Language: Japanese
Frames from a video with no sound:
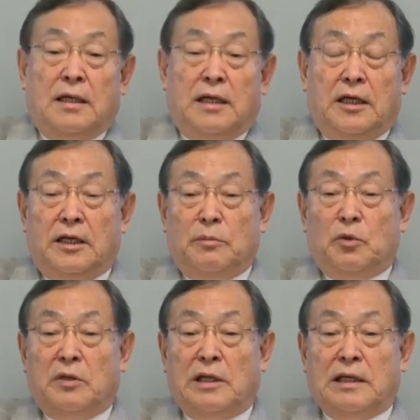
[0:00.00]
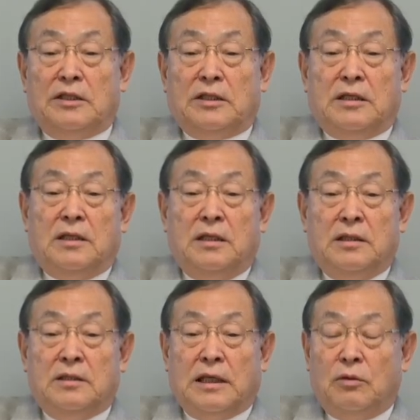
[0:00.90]
年金も出ないし
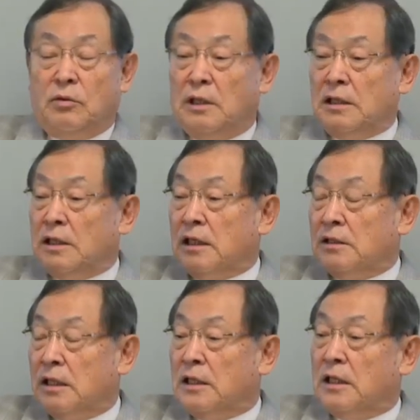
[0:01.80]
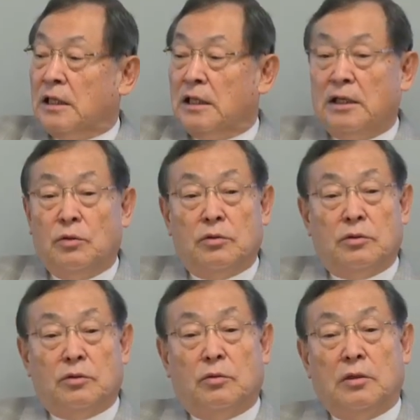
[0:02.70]
最後になって稼がなきゃいけないよっ
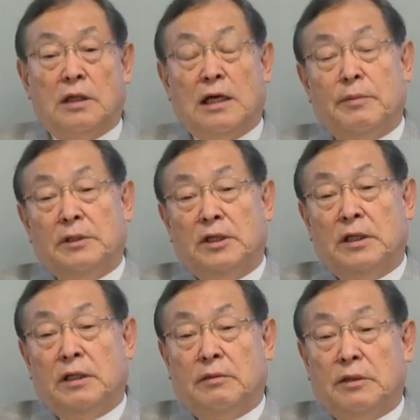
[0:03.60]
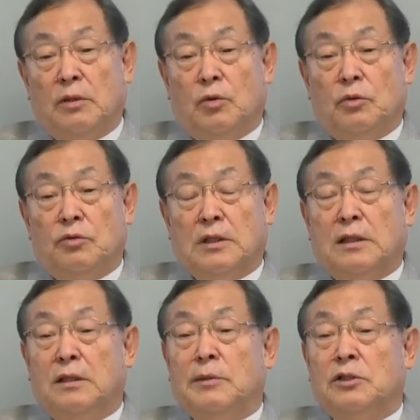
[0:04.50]
ていうところで安倍政権はこれを
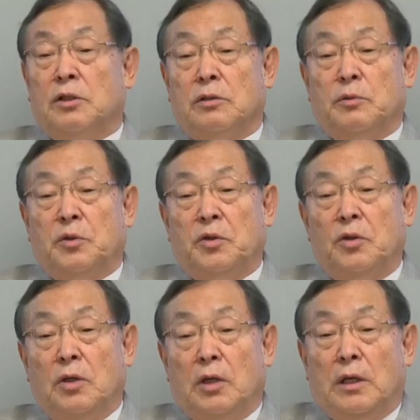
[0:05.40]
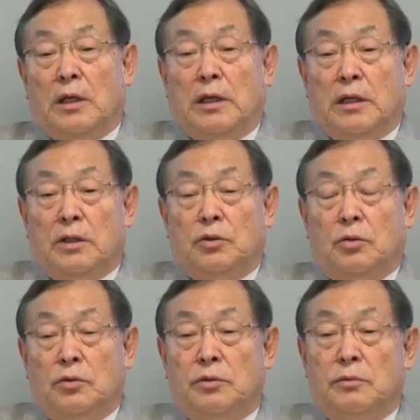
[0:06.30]
使ってますけども、えー、
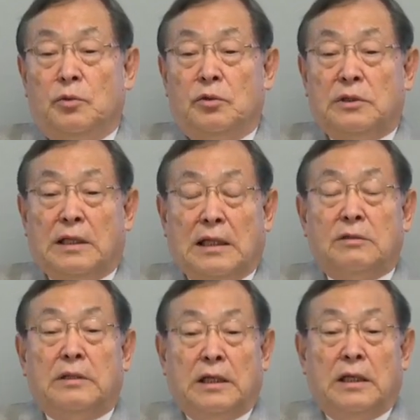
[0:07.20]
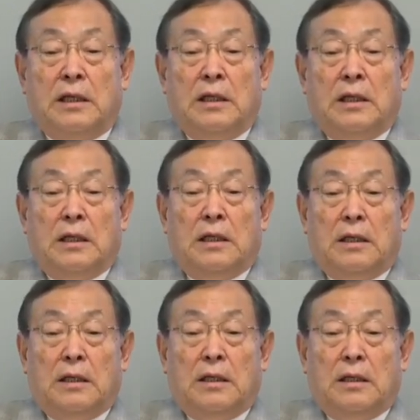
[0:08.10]
そういうものじゃなくて、
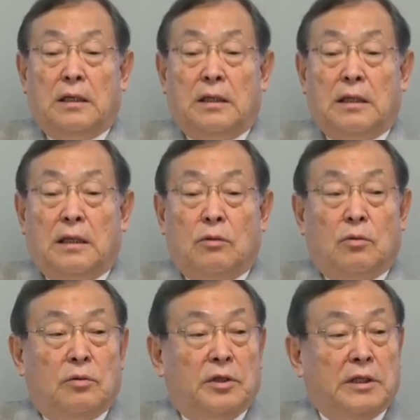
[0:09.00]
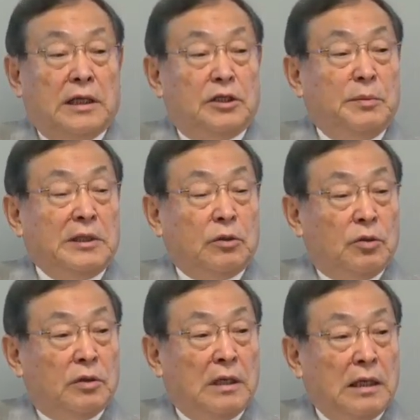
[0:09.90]
えー、学校に行き始めた
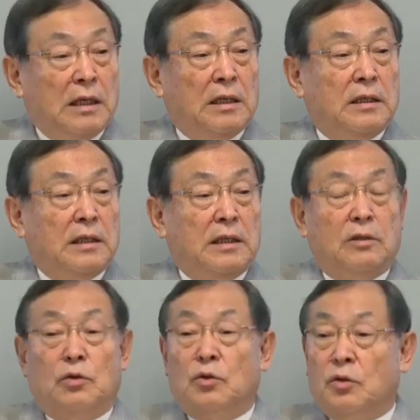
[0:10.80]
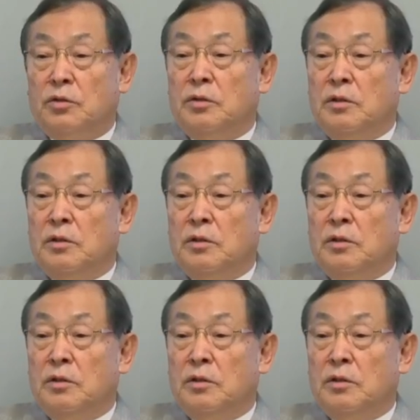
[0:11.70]
時からリカレント教育